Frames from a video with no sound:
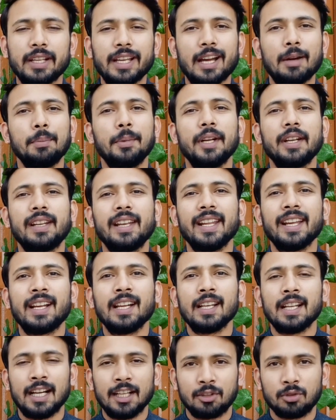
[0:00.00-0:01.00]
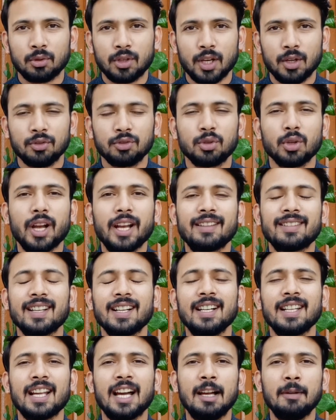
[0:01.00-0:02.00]
नया अपडेट लेकर आ चुका हूँ सो गाइज
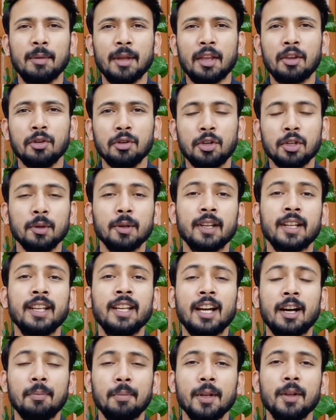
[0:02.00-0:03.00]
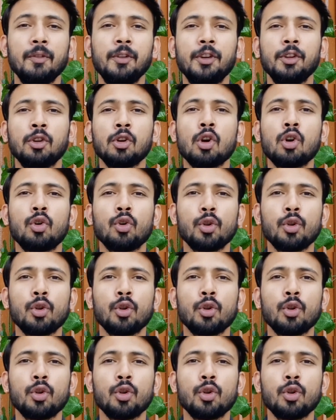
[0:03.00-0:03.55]
अगर आप एक यूट्यूबर है अपने वीडियो को